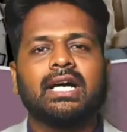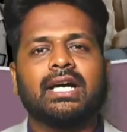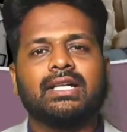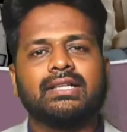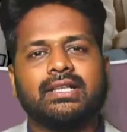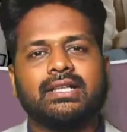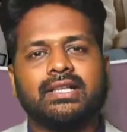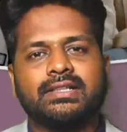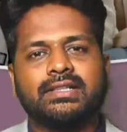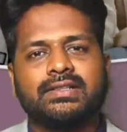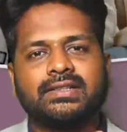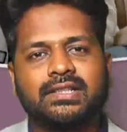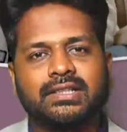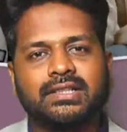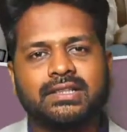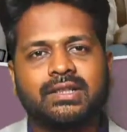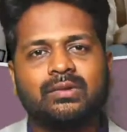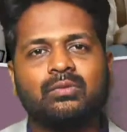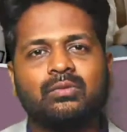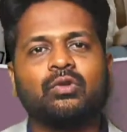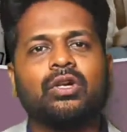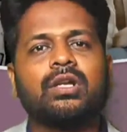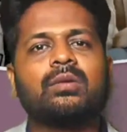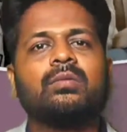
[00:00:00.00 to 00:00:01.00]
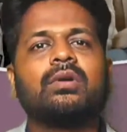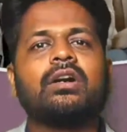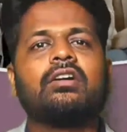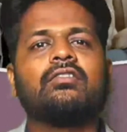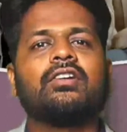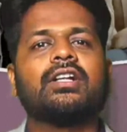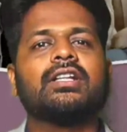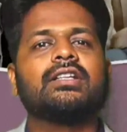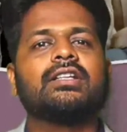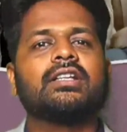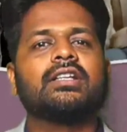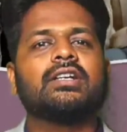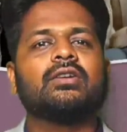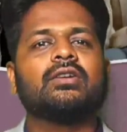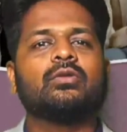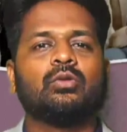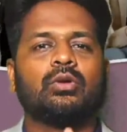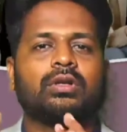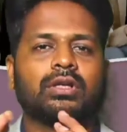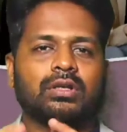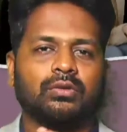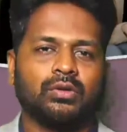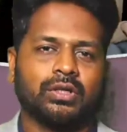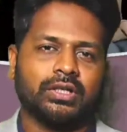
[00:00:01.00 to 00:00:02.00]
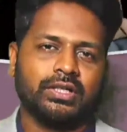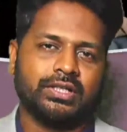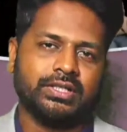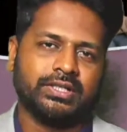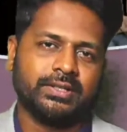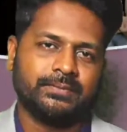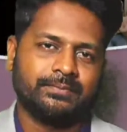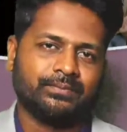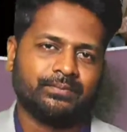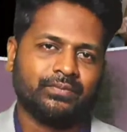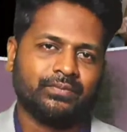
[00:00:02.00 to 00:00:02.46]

அந்த நஷ்டத்தின் மூலமாக வந்த குற்ற உணர்ச்சி